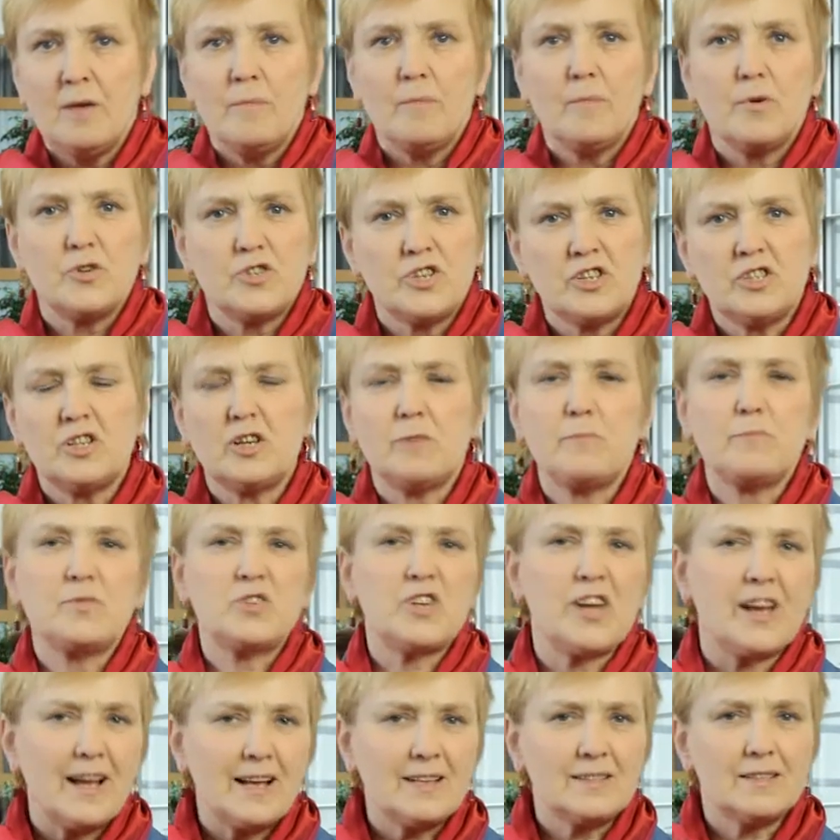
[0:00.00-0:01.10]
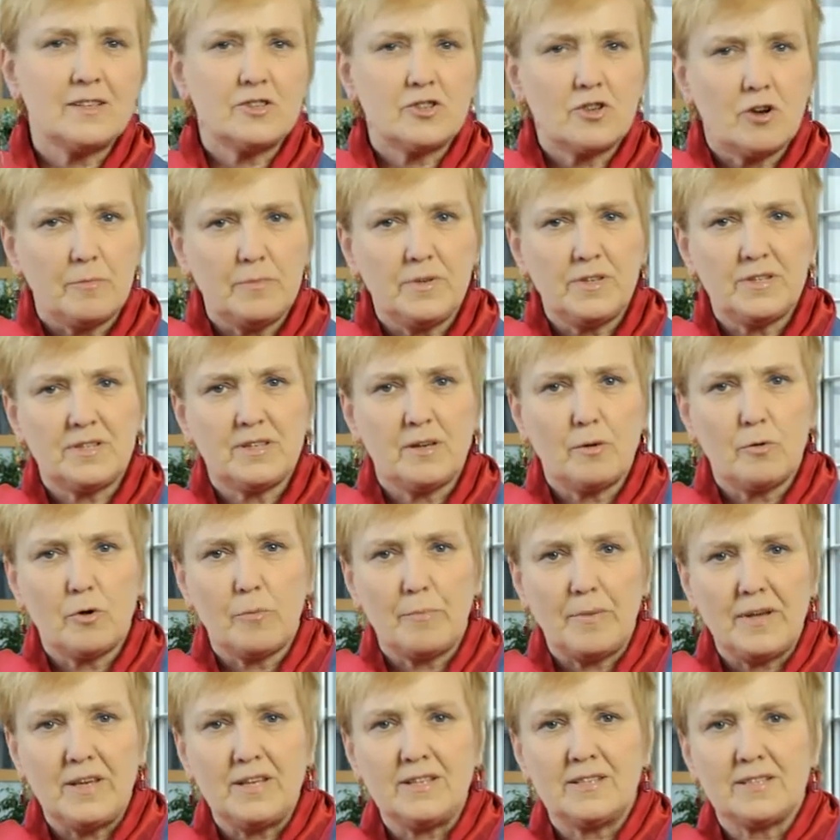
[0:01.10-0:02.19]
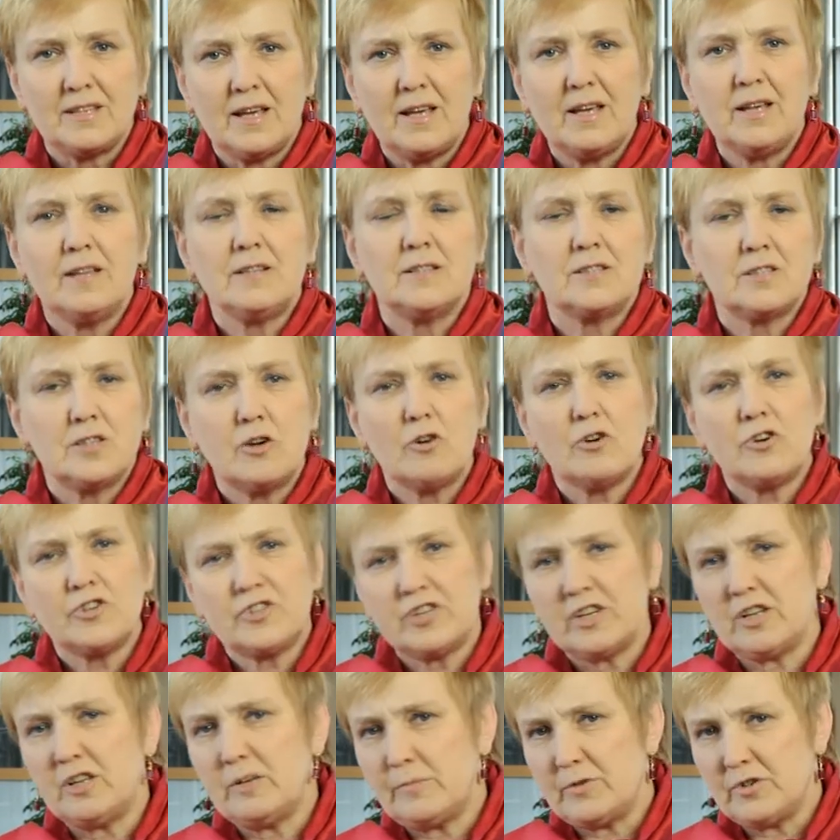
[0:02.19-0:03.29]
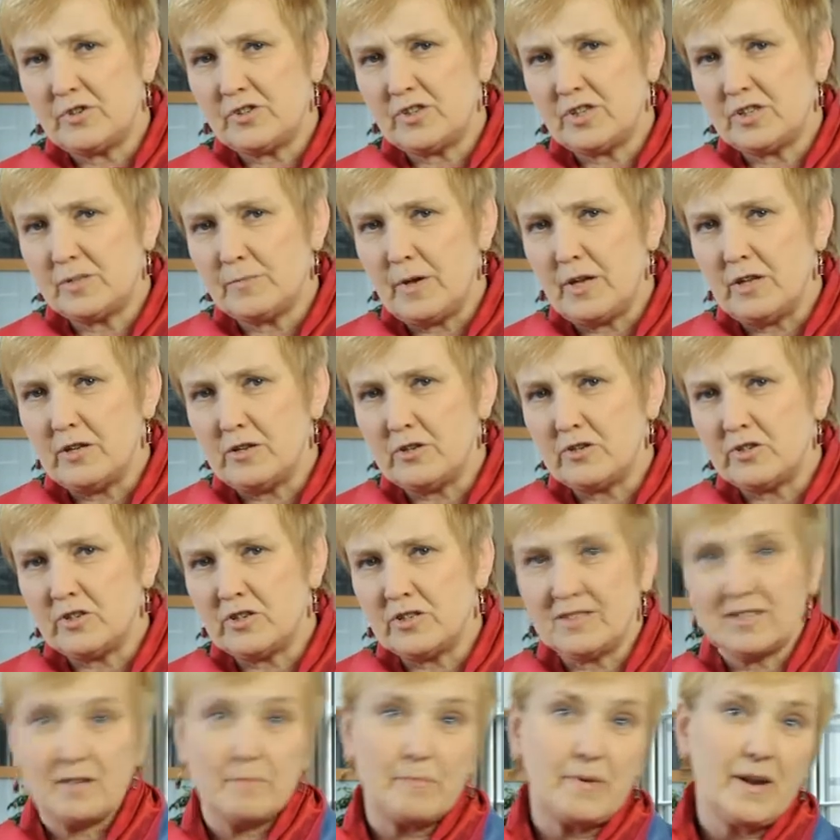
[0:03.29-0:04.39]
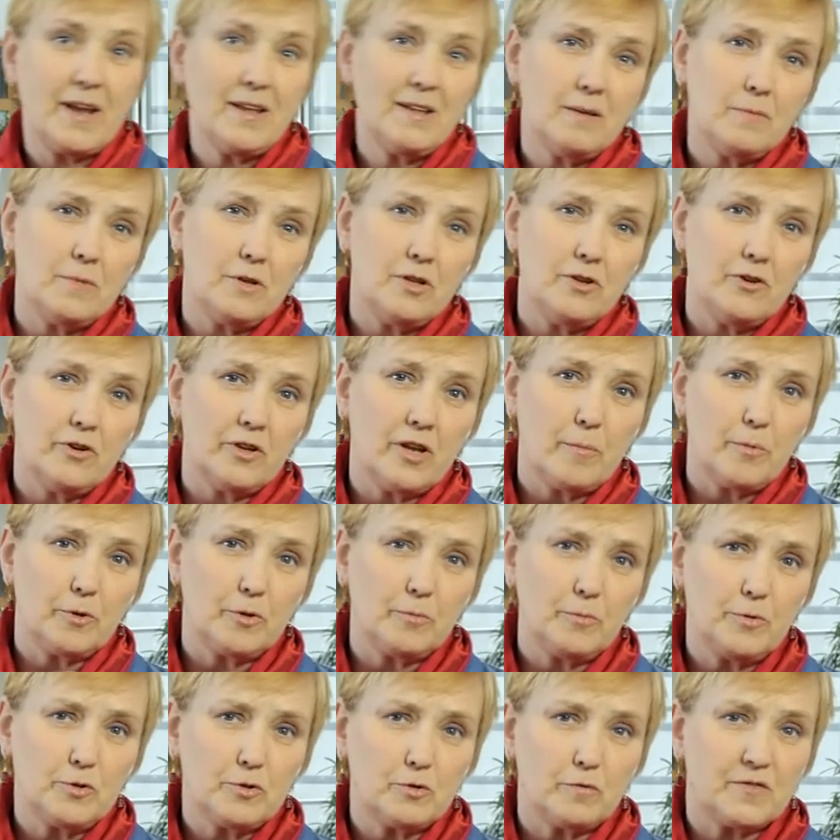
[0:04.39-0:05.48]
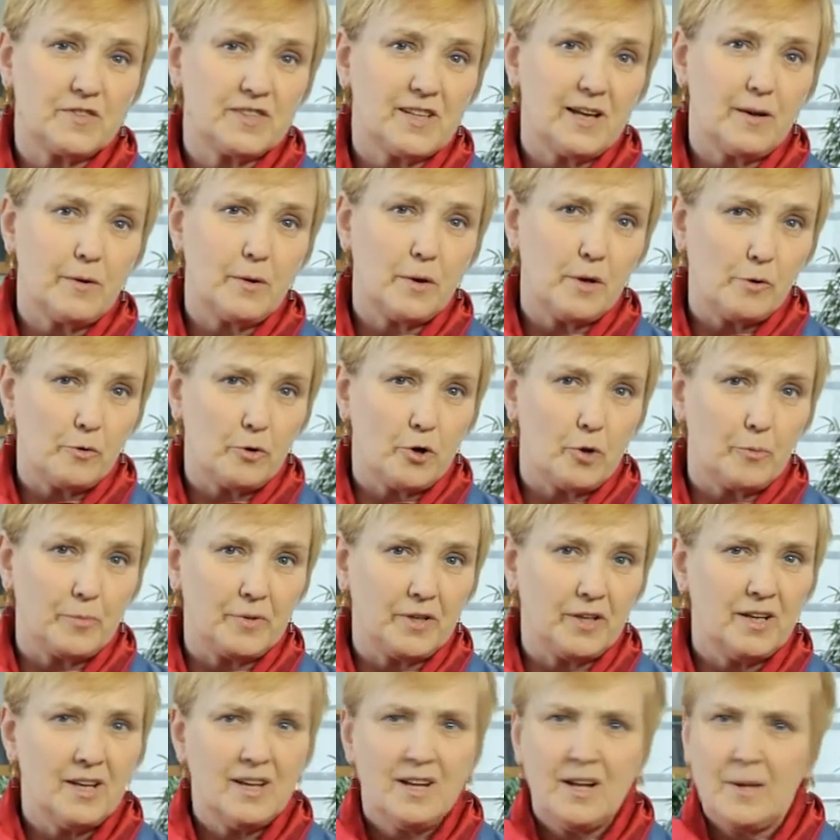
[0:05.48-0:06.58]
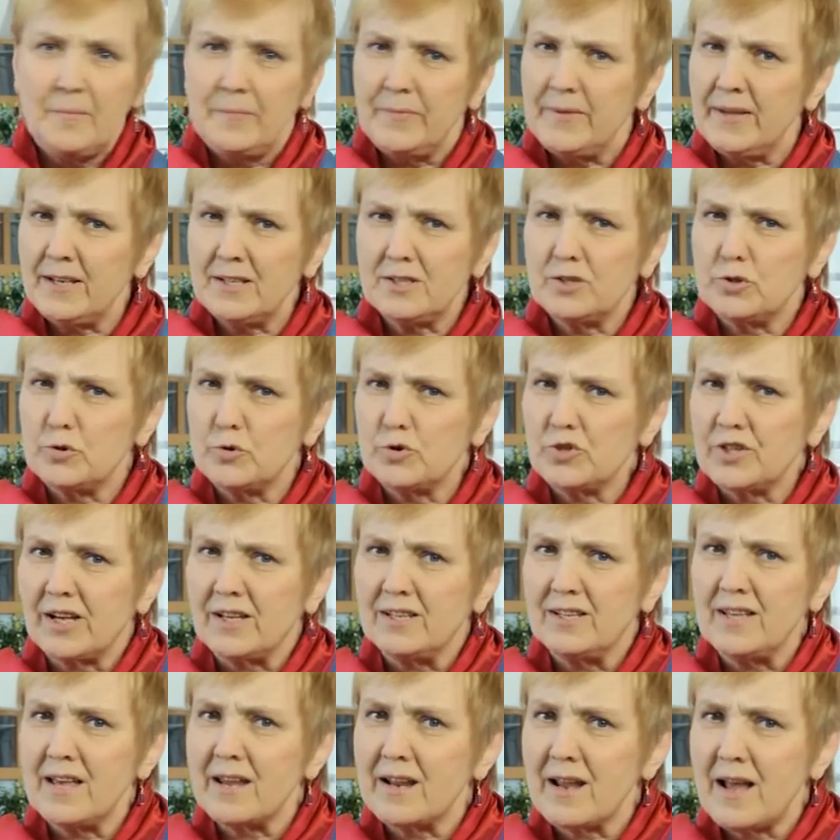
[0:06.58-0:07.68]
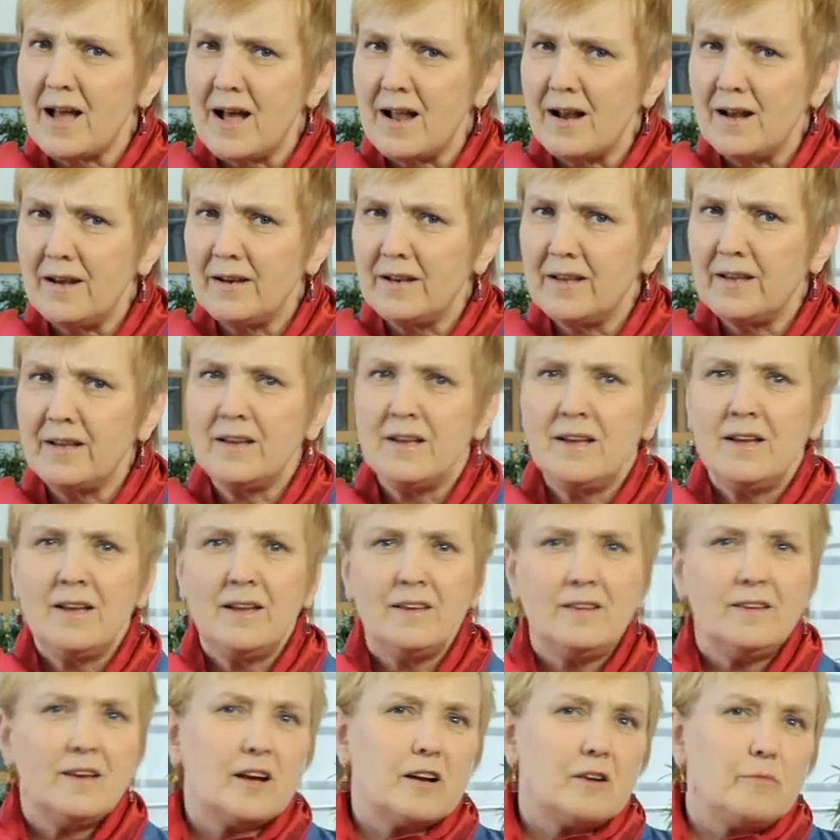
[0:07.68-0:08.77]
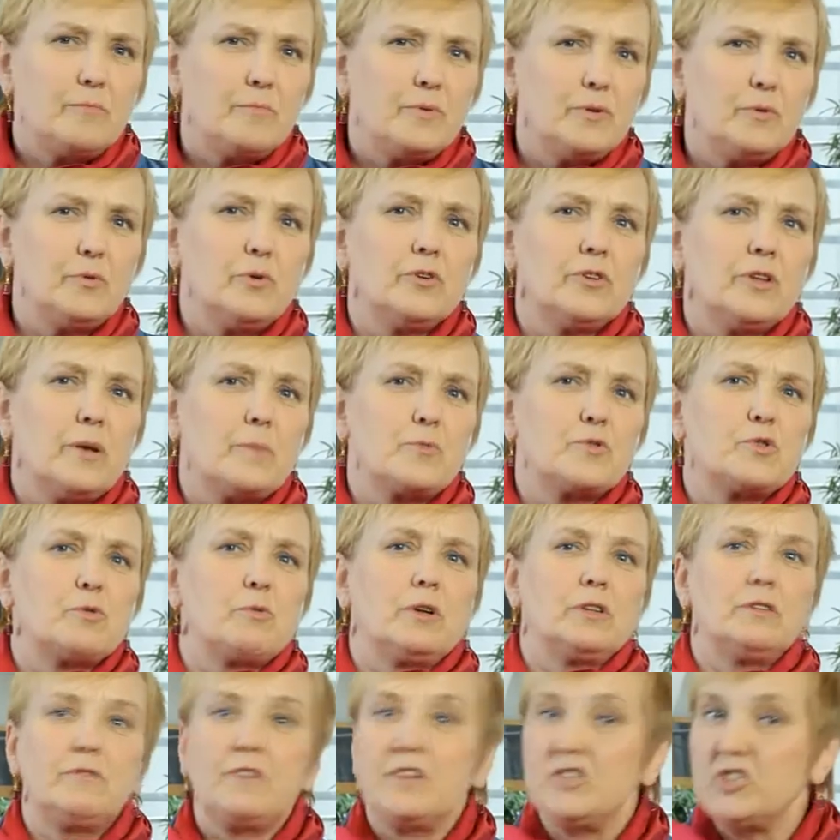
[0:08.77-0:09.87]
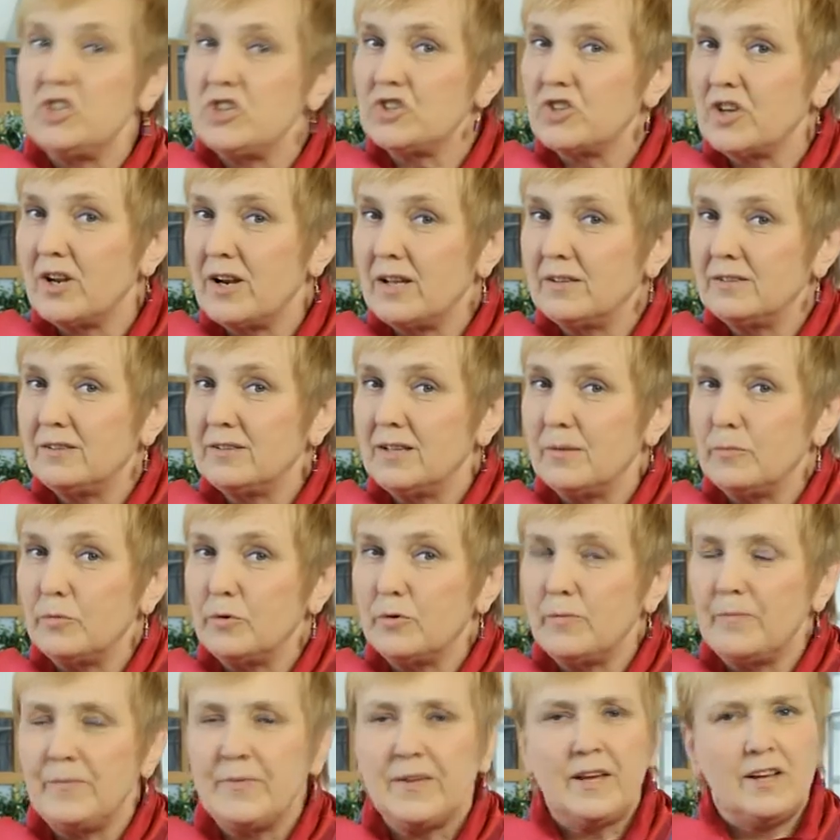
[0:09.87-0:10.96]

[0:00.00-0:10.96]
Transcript: Możecie przekazać Komisji Europejskiej, co chcielibyście zmienić. Zebranie miliona podpisów w całej Europie nie jest już tak nierealne, jak było na przykład 20 lat temu.